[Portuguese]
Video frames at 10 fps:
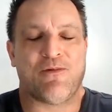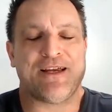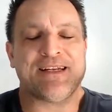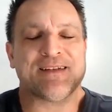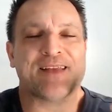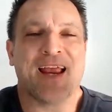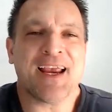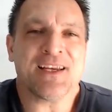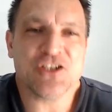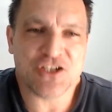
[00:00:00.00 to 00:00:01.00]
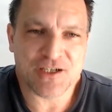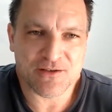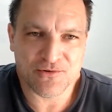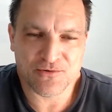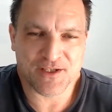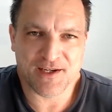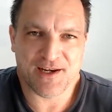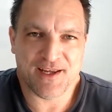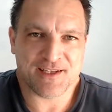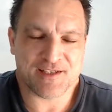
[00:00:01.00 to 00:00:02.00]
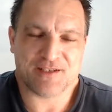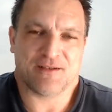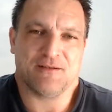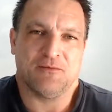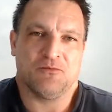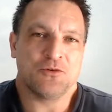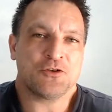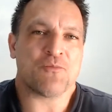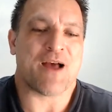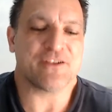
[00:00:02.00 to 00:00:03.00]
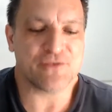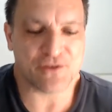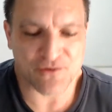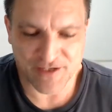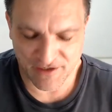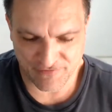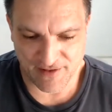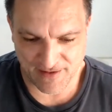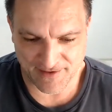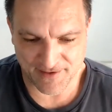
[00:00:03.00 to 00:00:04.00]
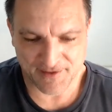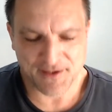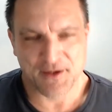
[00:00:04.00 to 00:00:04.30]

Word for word: entende o inglês muito mais do que consegue falar, né?